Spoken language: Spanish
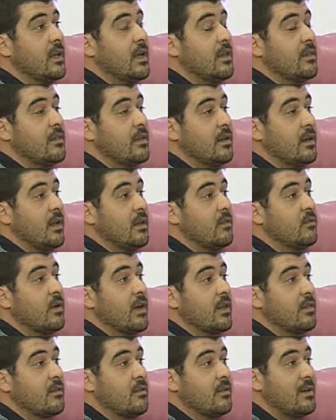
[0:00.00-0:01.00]
hacer la
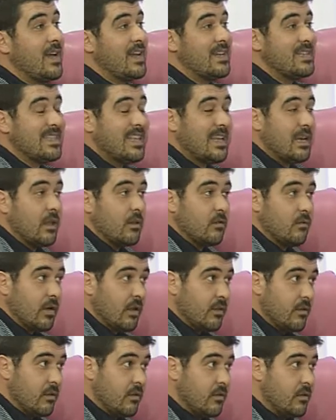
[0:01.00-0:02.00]
educación, hasta la
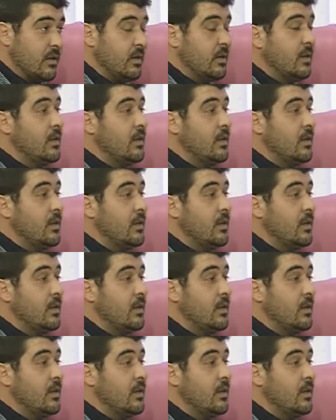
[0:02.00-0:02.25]
educación